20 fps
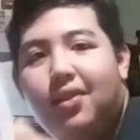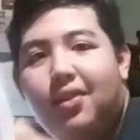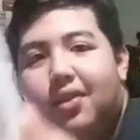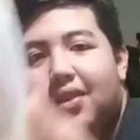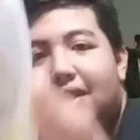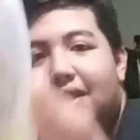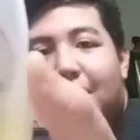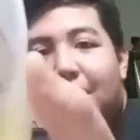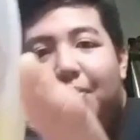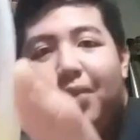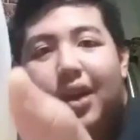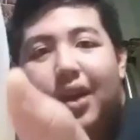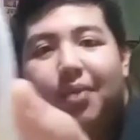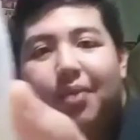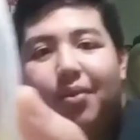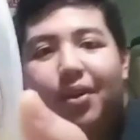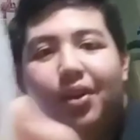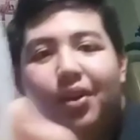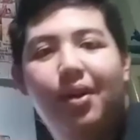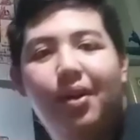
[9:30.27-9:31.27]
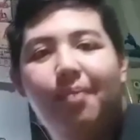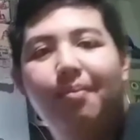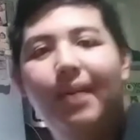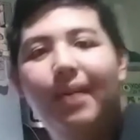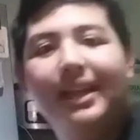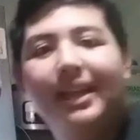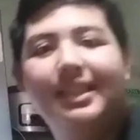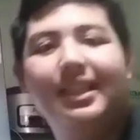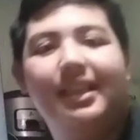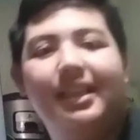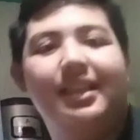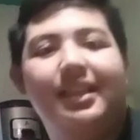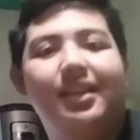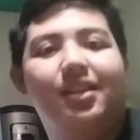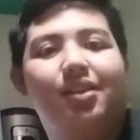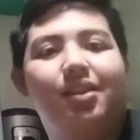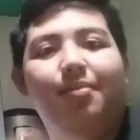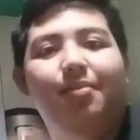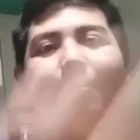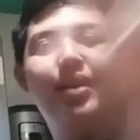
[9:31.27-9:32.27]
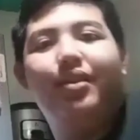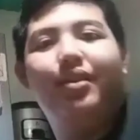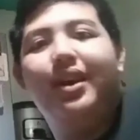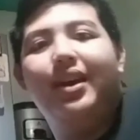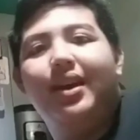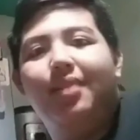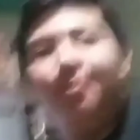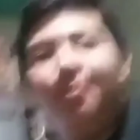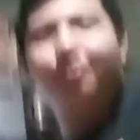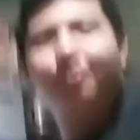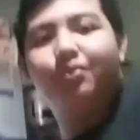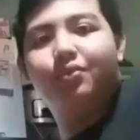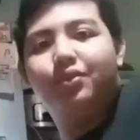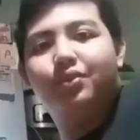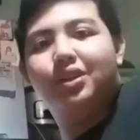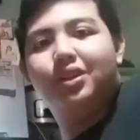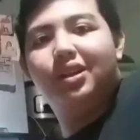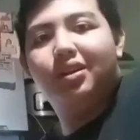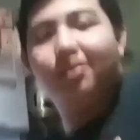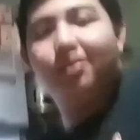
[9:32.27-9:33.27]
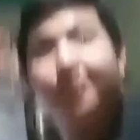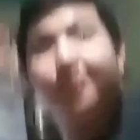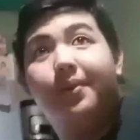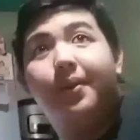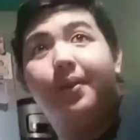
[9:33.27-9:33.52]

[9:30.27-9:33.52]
Hindi ko po alam kung ano ang base dito. Pero ayan po siya. Oh.